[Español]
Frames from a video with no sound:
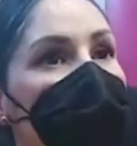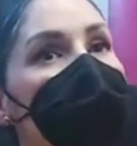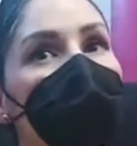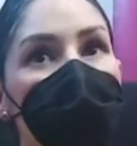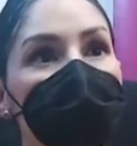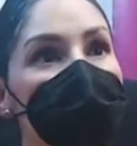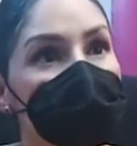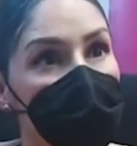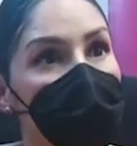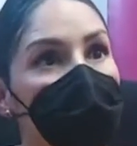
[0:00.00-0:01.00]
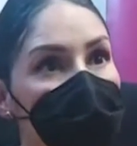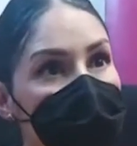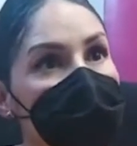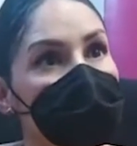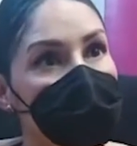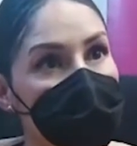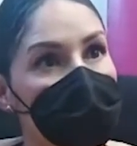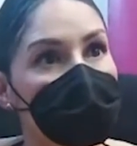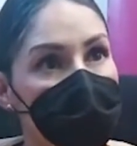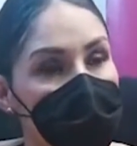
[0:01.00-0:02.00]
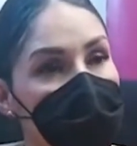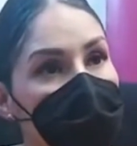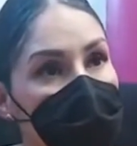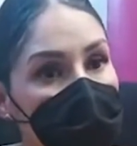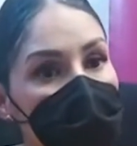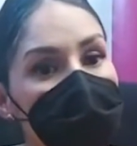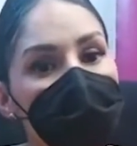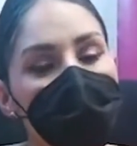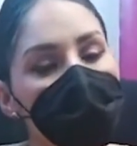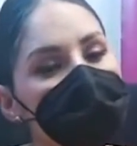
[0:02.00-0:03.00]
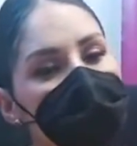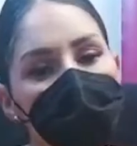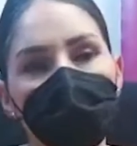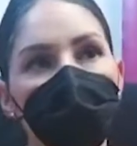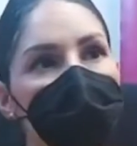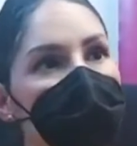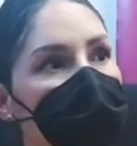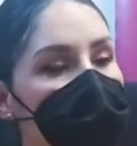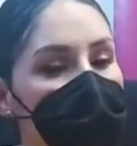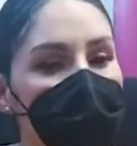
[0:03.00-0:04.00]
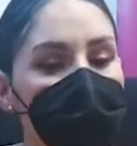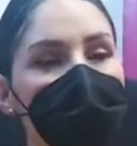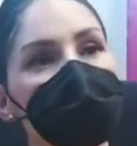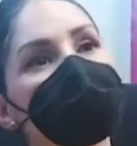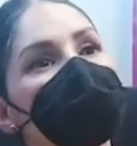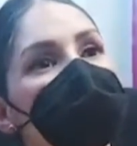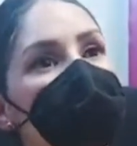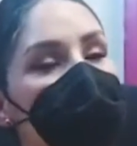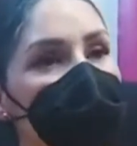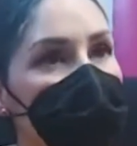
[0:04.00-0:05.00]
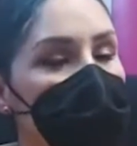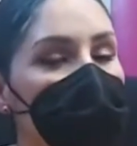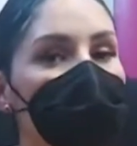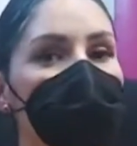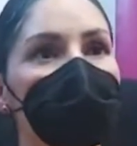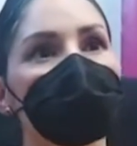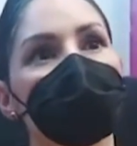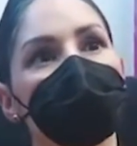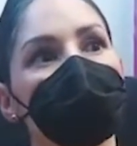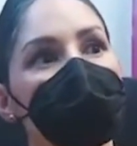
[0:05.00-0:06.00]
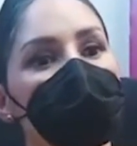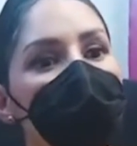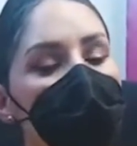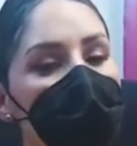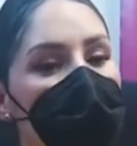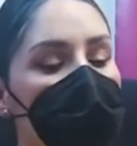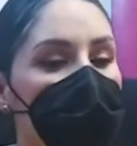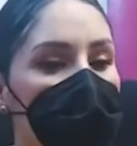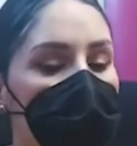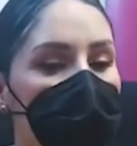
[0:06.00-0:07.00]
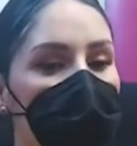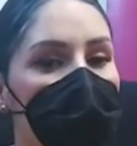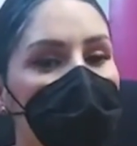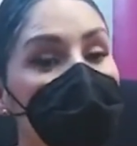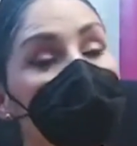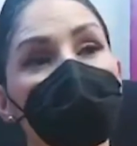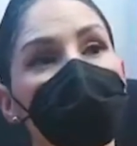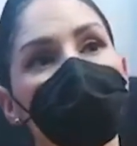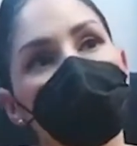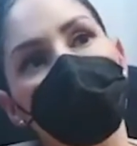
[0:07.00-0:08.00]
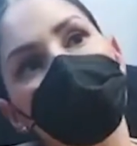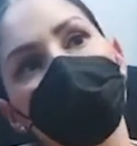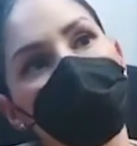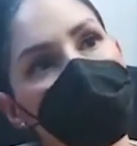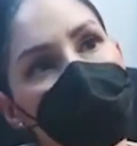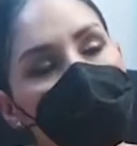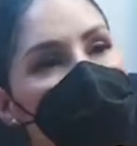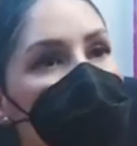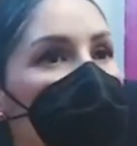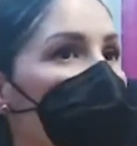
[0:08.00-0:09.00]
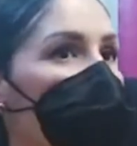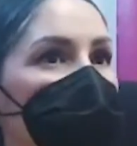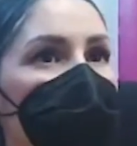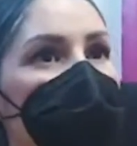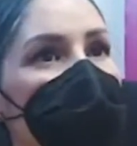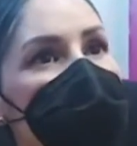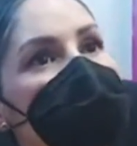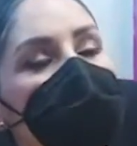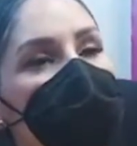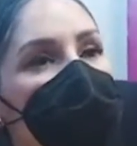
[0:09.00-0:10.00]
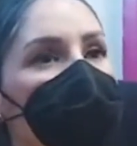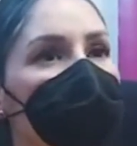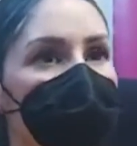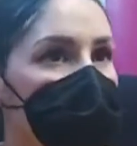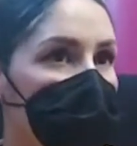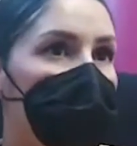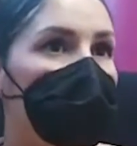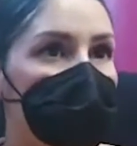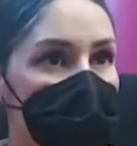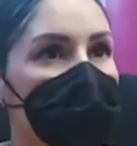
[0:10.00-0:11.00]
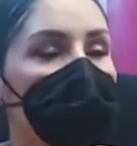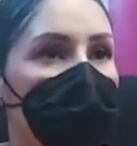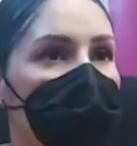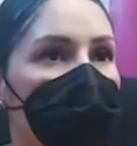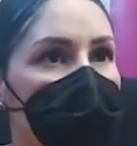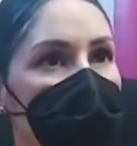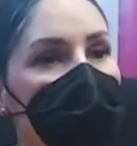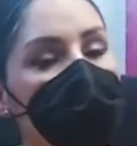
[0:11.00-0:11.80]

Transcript: las formas en las que podemos establecer contacto con ellos. Se les pide correo, se les pide domicilio, se les pide eh, el número telefónico no nada más de una persona, sino de varios contactos, ¿verdad?